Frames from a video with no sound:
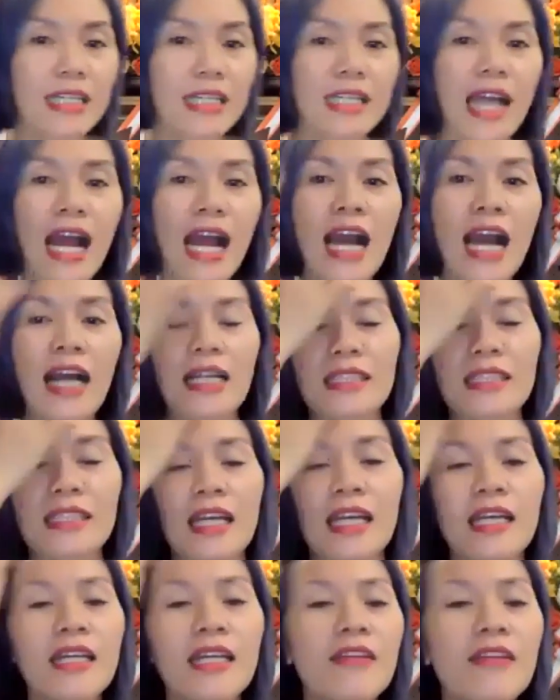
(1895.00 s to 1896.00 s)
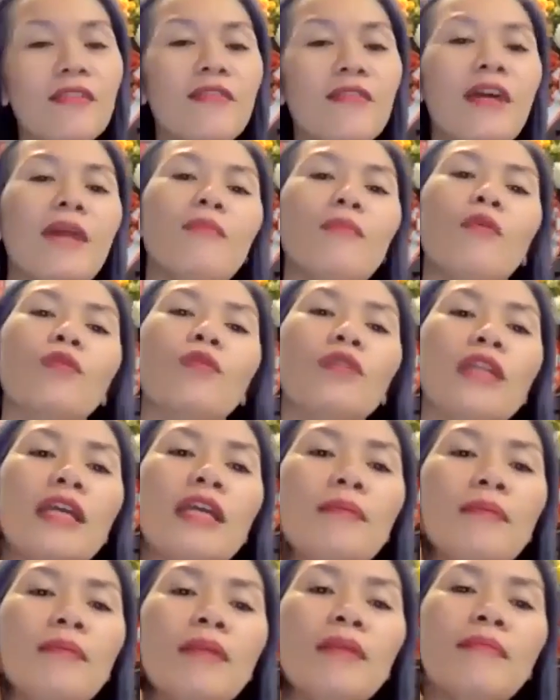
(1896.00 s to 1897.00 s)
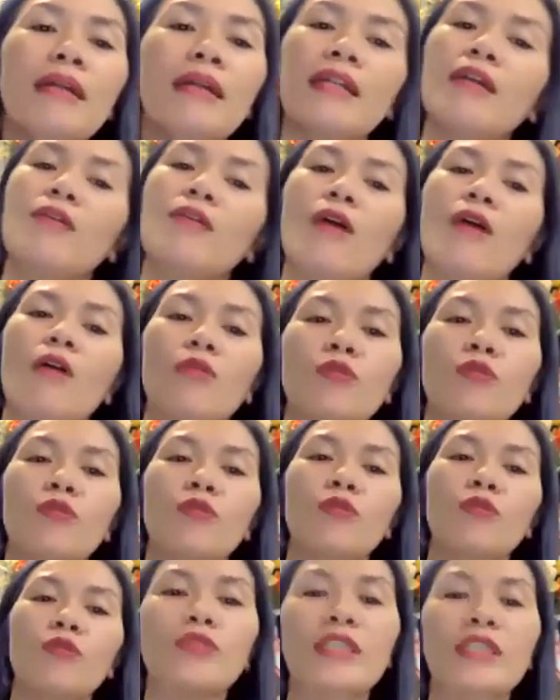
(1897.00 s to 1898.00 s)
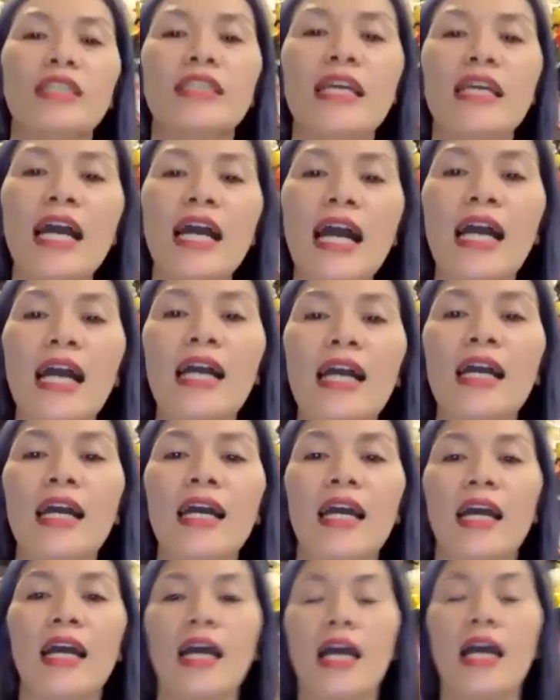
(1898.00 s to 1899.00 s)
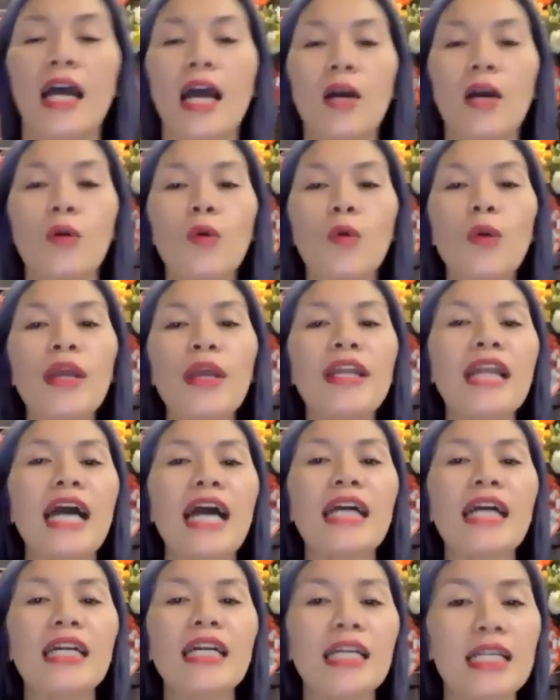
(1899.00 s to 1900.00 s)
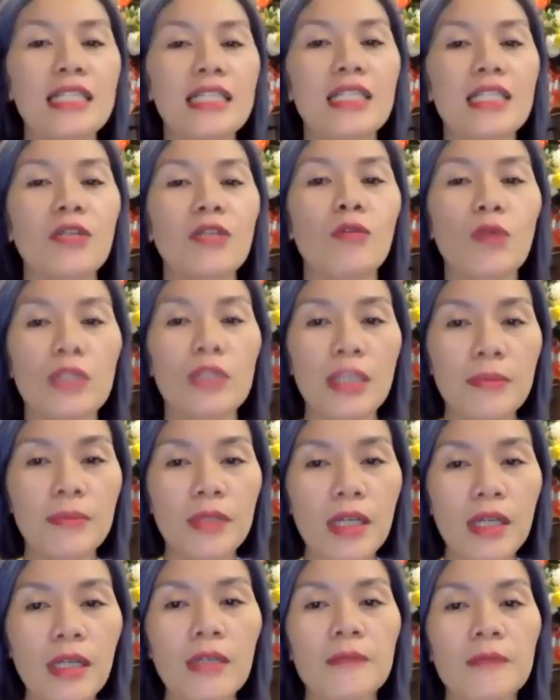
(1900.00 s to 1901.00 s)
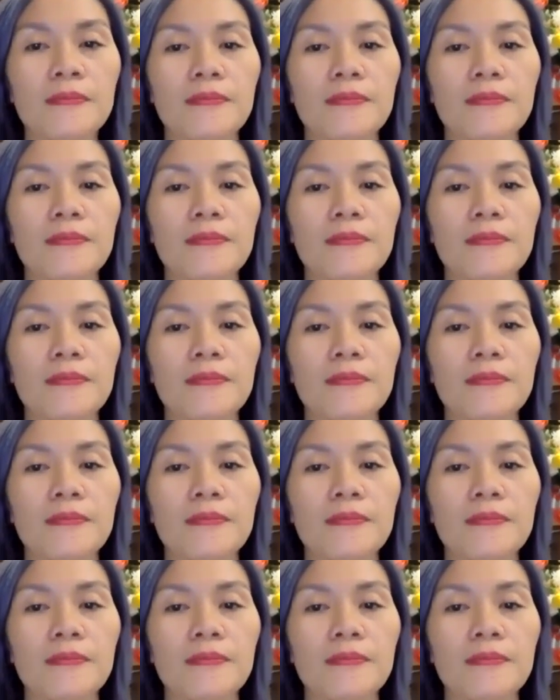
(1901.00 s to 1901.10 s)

sàng giấy và bút để mình bắt đầu học nội dung chính nha. À, quyền năng kỳ diệu của tiềm thức.